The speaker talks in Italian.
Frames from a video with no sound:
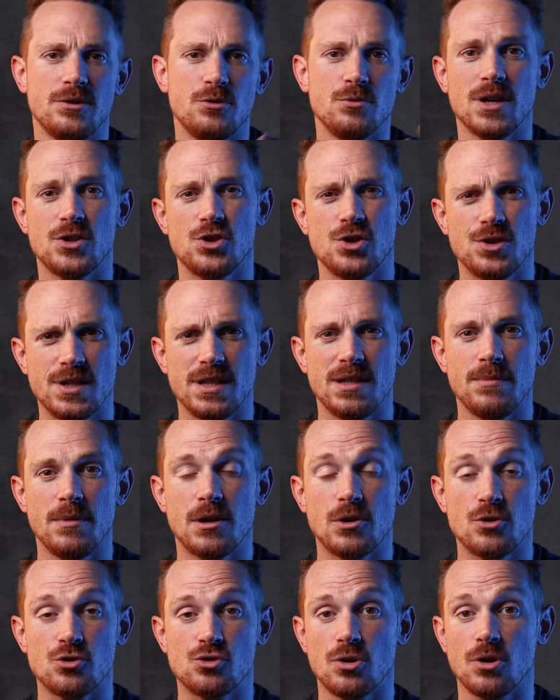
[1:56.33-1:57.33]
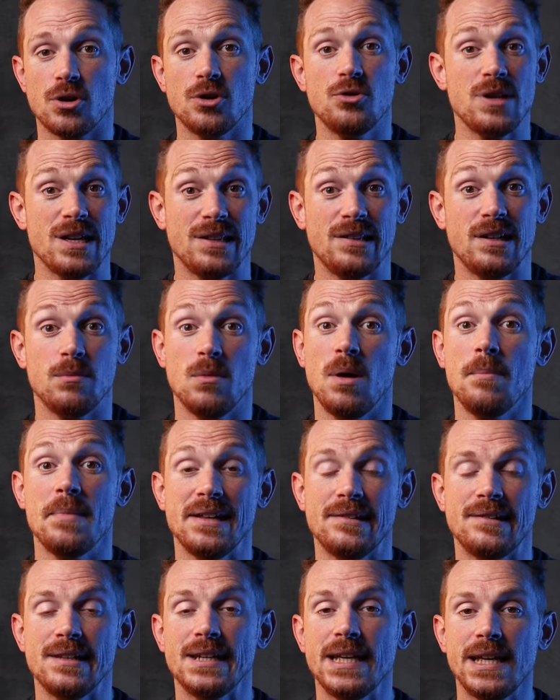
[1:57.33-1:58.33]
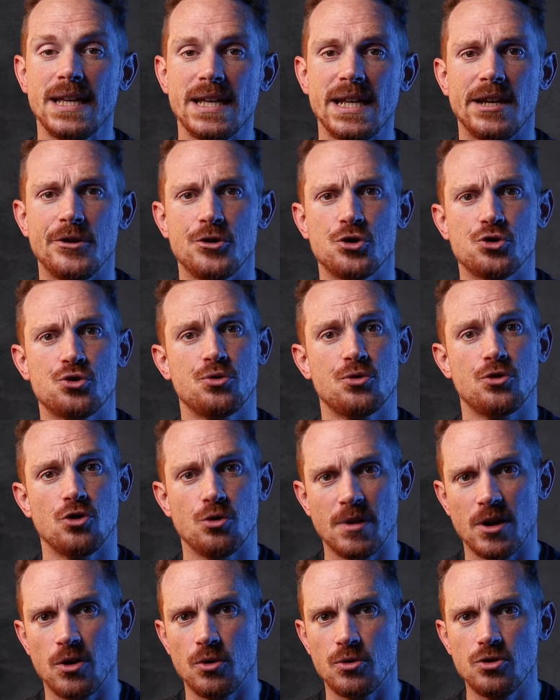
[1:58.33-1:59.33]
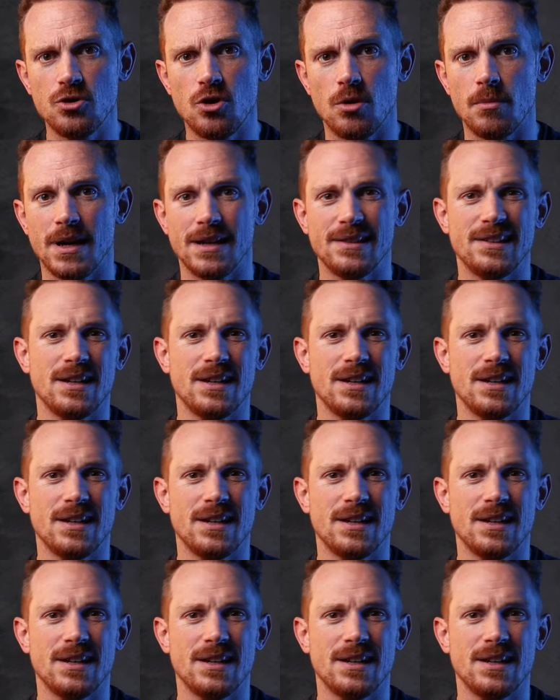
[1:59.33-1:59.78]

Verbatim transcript: eh, di un'agenzia di microstock, noi andremo a mettere il nostro nome e cognome,